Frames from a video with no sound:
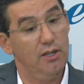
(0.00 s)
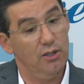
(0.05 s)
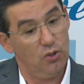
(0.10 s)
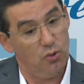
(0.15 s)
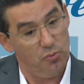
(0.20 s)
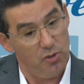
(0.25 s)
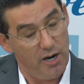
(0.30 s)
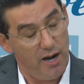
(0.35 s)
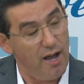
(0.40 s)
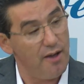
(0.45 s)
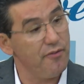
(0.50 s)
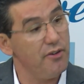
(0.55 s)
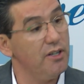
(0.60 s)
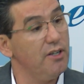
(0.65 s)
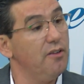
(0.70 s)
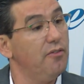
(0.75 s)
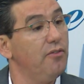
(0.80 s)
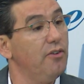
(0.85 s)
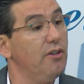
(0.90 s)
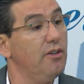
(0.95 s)
Toma uma garrafinha
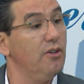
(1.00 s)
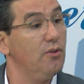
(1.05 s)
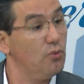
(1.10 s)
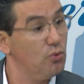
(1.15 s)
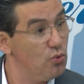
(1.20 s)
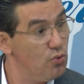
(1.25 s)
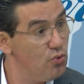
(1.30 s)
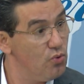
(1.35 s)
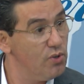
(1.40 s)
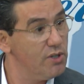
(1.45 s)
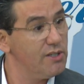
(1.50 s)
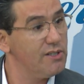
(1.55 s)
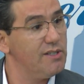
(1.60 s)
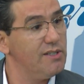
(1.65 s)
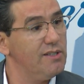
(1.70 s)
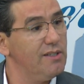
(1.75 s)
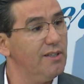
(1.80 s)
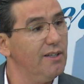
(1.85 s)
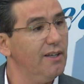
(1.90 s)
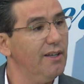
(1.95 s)
de vinho, duas.
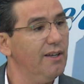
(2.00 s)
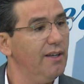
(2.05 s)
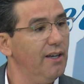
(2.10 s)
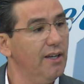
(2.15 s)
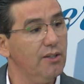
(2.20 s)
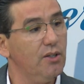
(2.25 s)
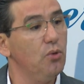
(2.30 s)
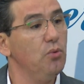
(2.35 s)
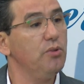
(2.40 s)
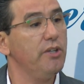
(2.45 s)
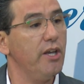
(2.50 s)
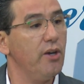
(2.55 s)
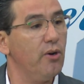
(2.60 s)
Mas, então não tem